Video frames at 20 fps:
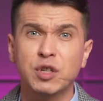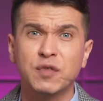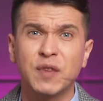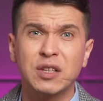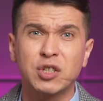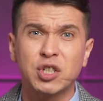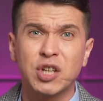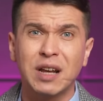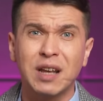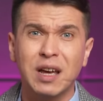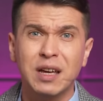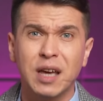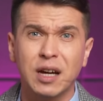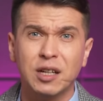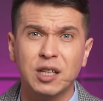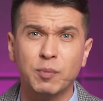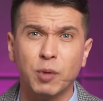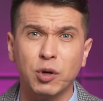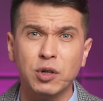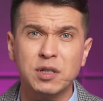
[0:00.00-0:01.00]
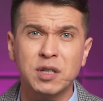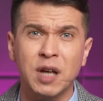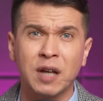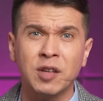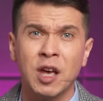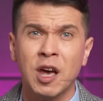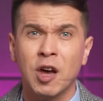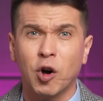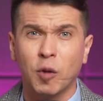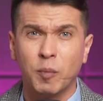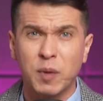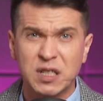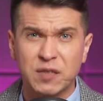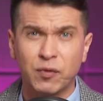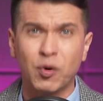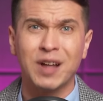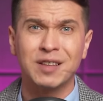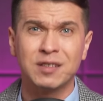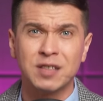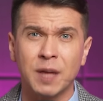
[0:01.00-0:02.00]
świat szaleje, gdy policjant
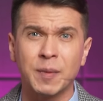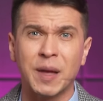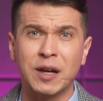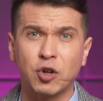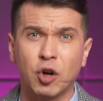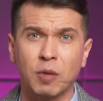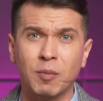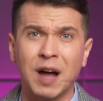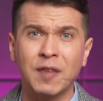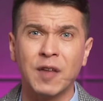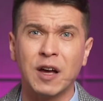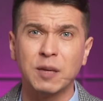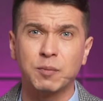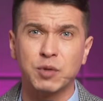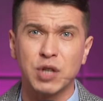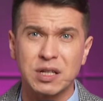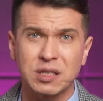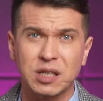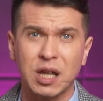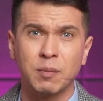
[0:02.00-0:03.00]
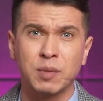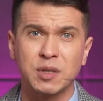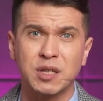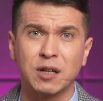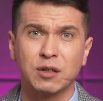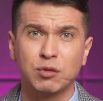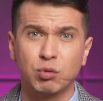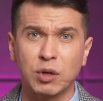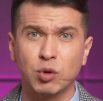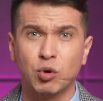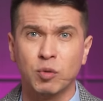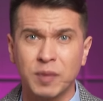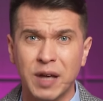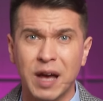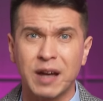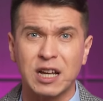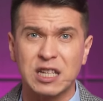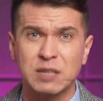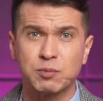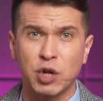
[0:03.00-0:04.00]
obezwładnia narkomana i przestępcę, który
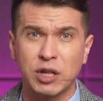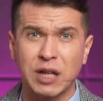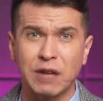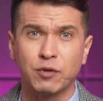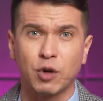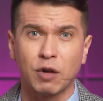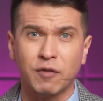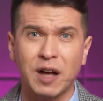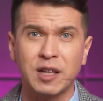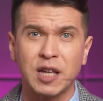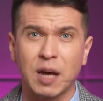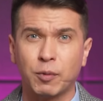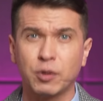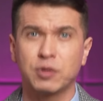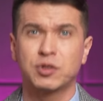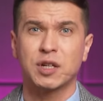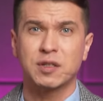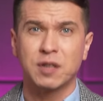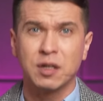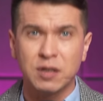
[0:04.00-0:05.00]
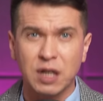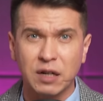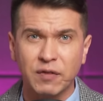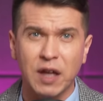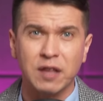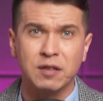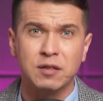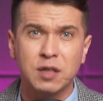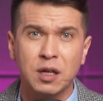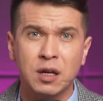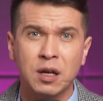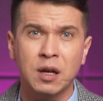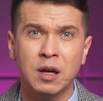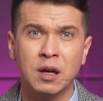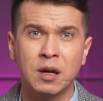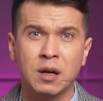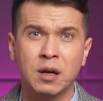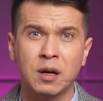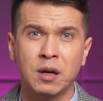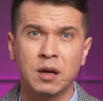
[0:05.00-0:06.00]
umiera z przedawkowania podczas interwencji.
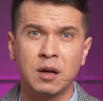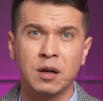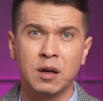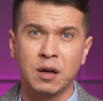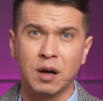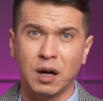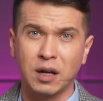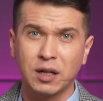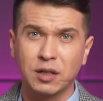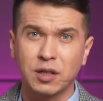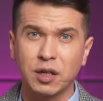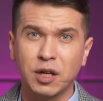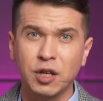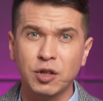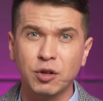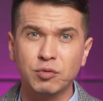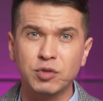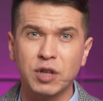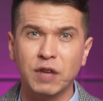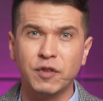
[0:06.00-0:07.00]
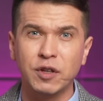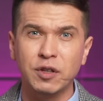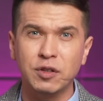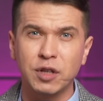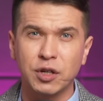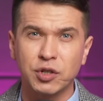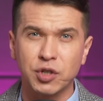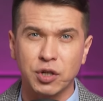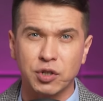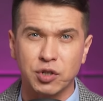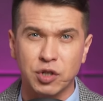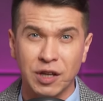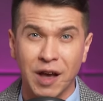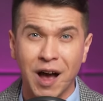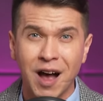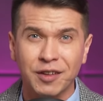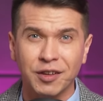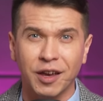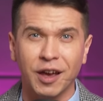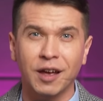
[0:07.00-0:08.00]
Ale gdy giną niewinni
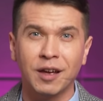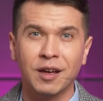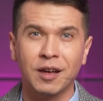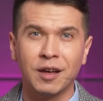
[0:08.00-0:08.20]
chrześcijanie,